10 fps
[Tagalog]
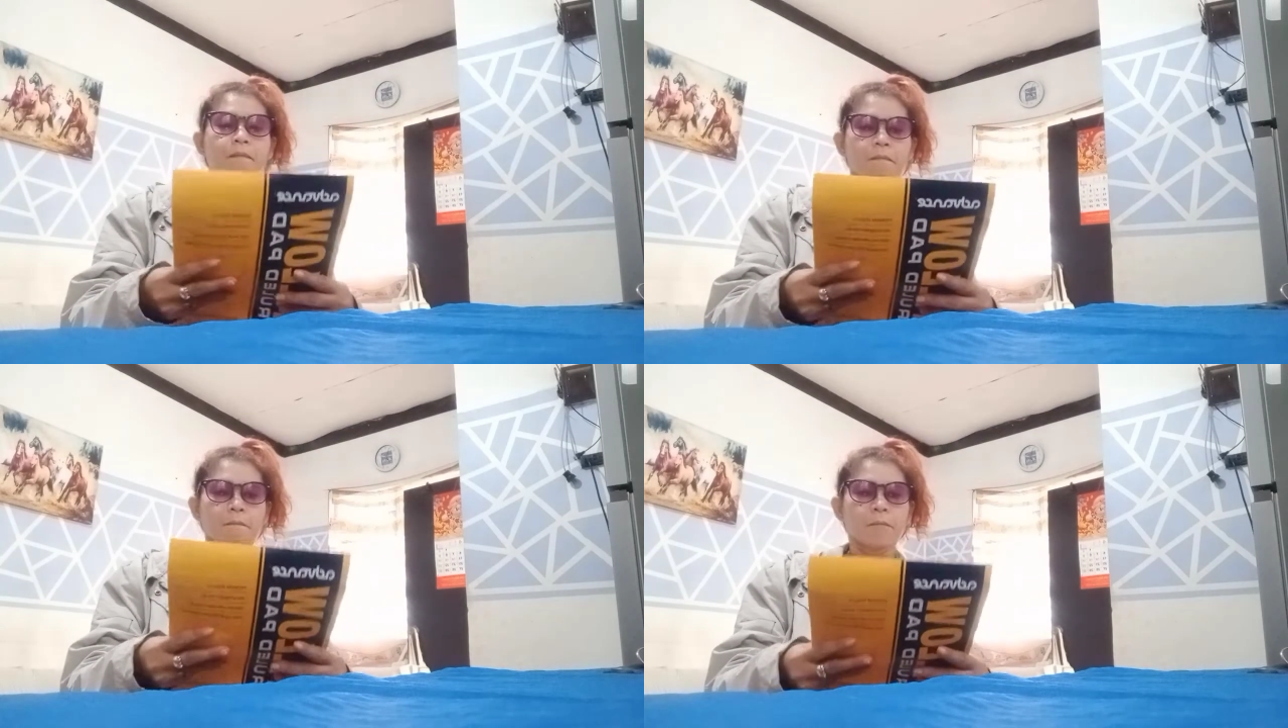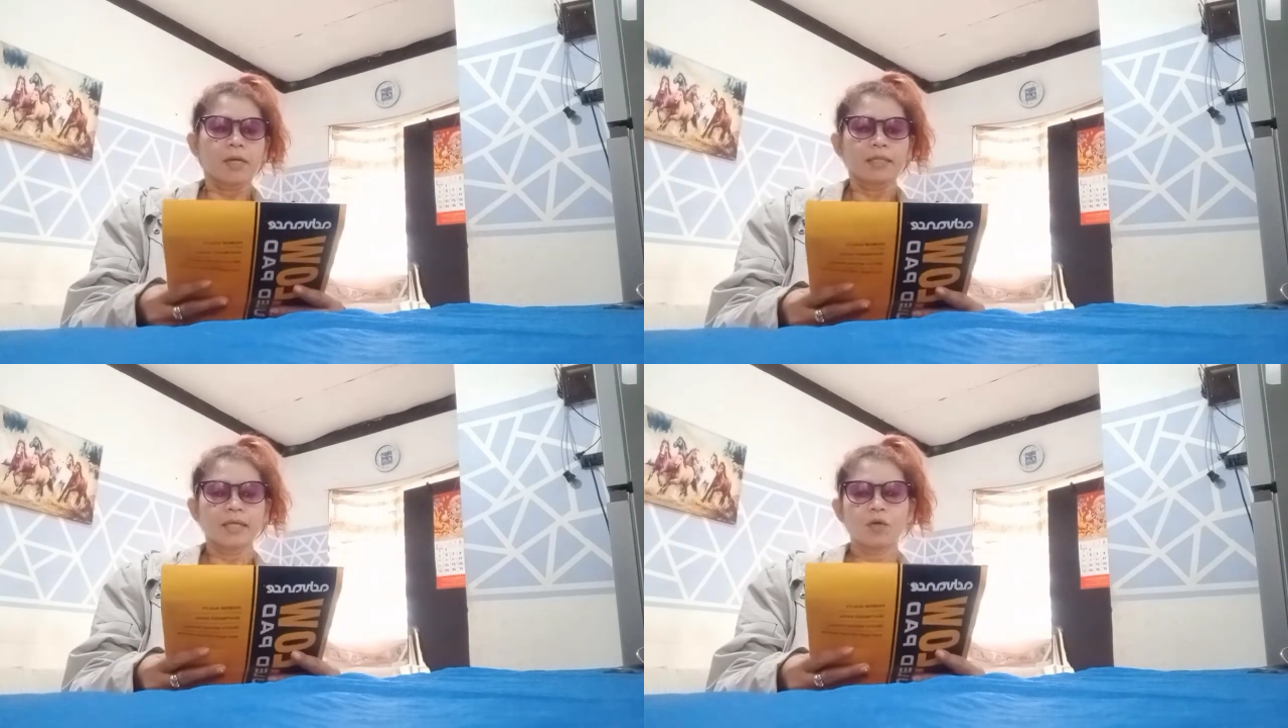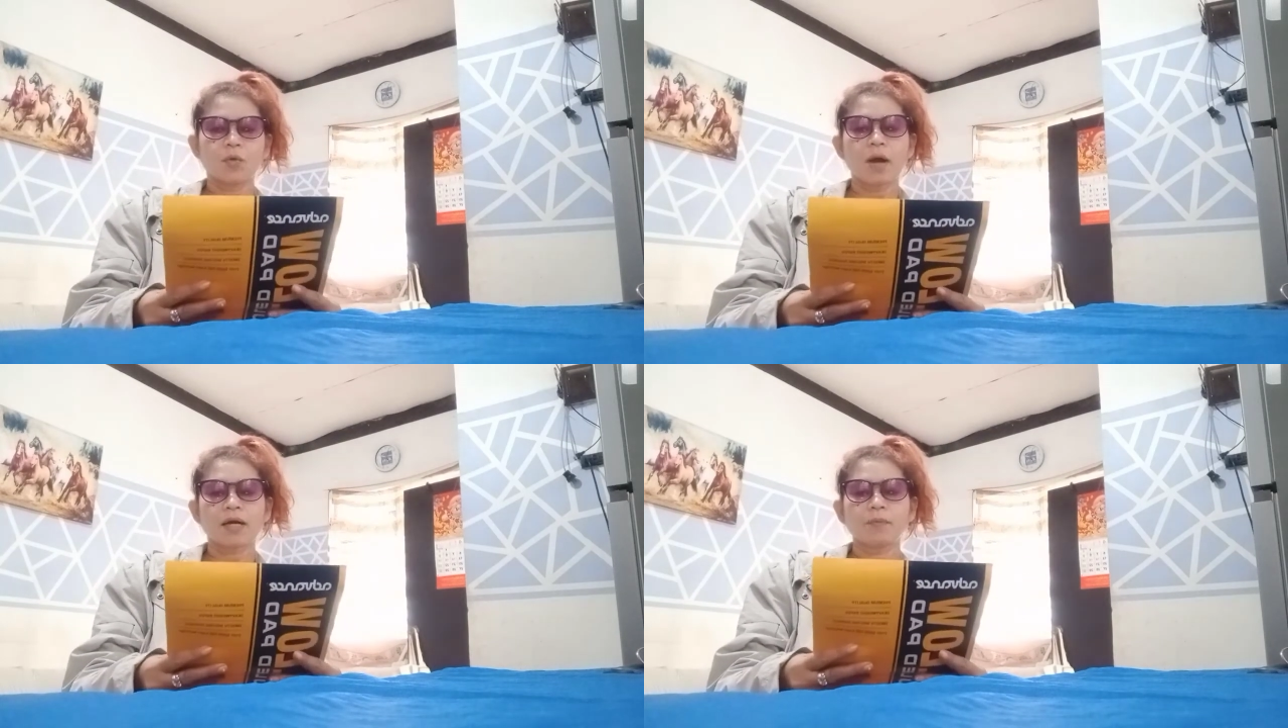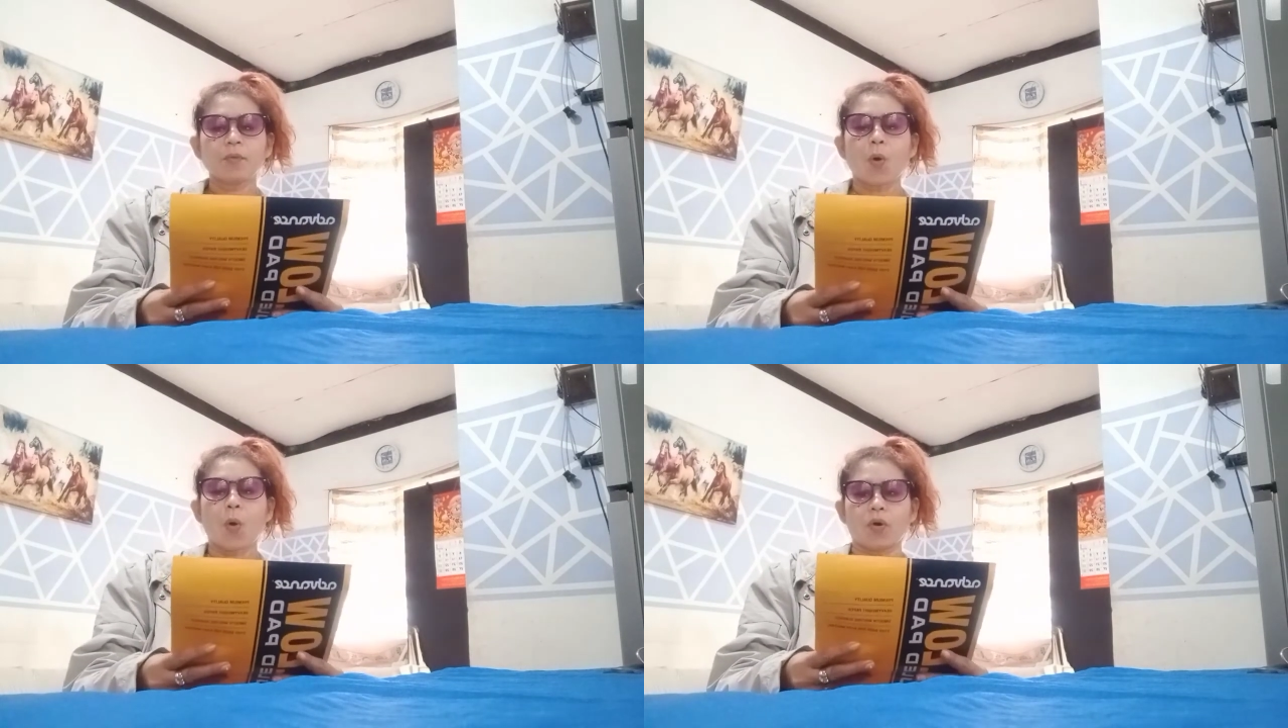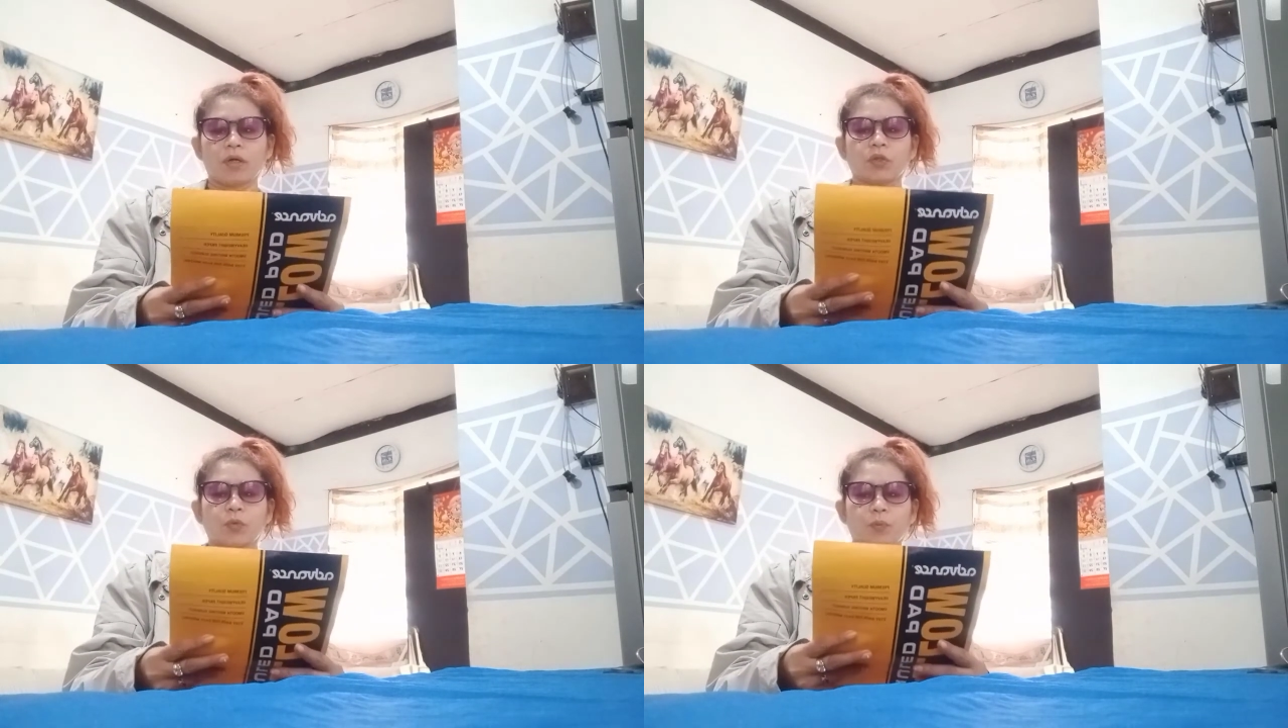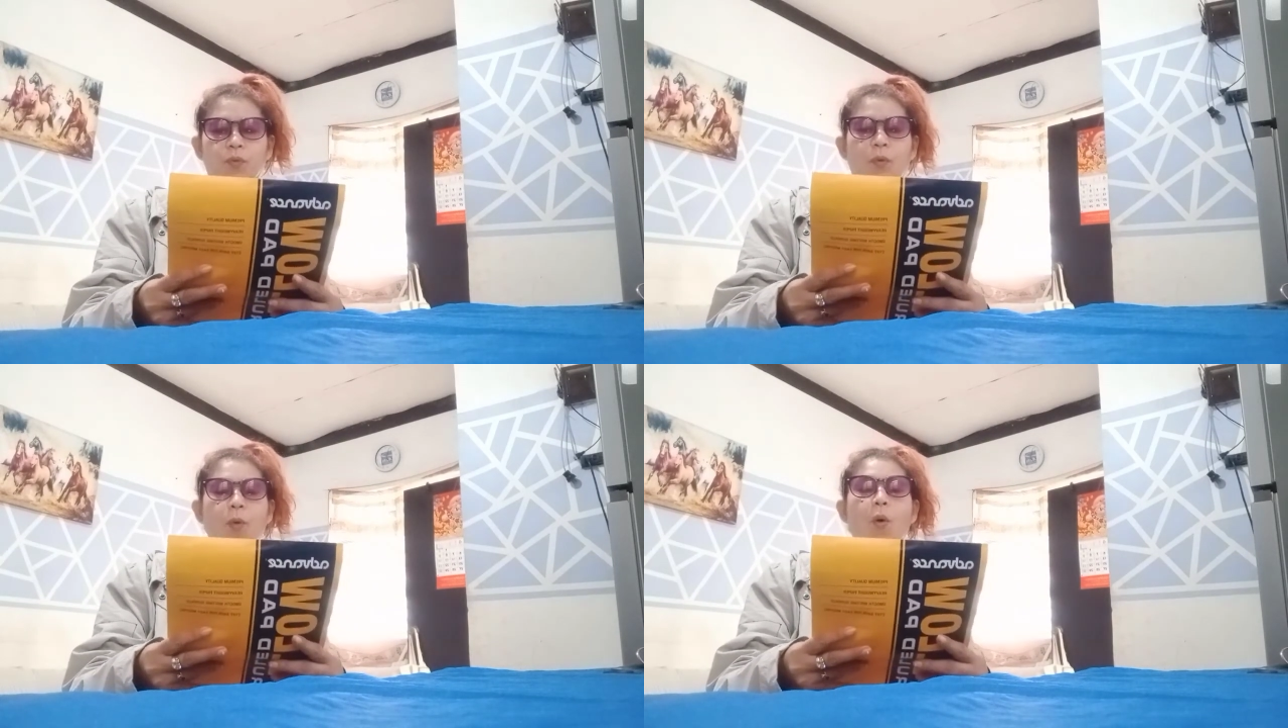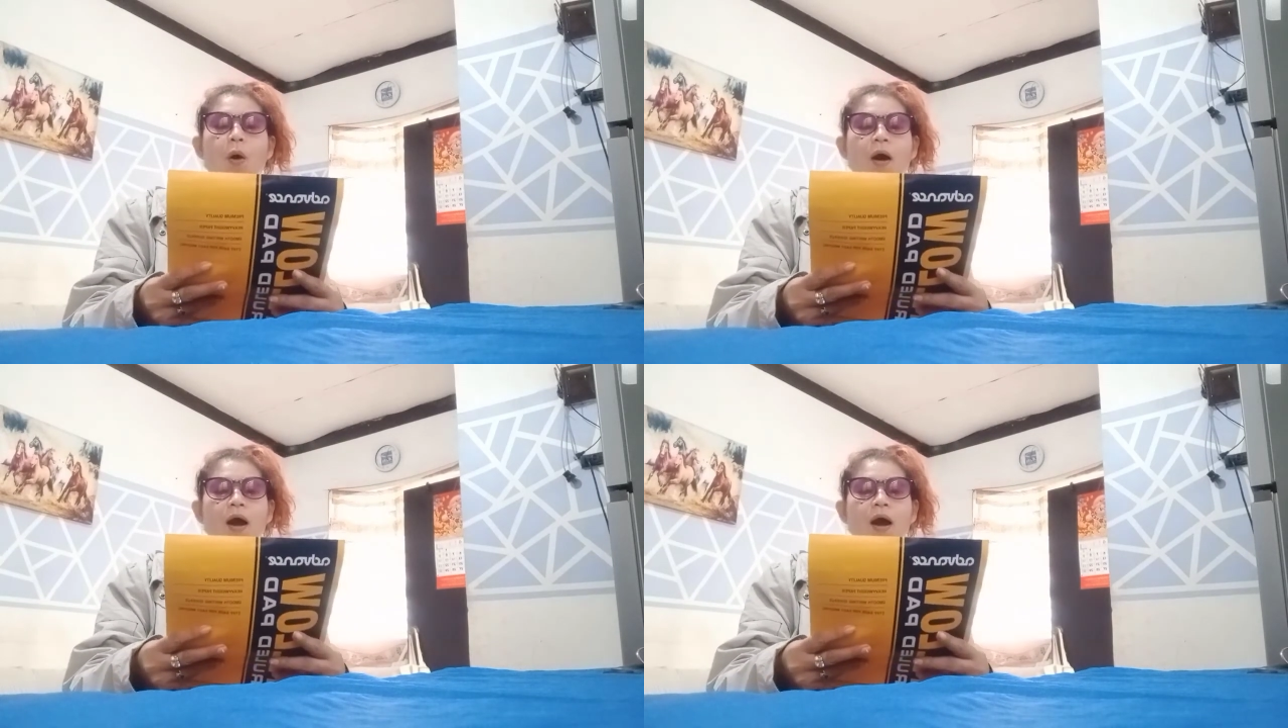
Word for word: Magandang umaga po. Ito po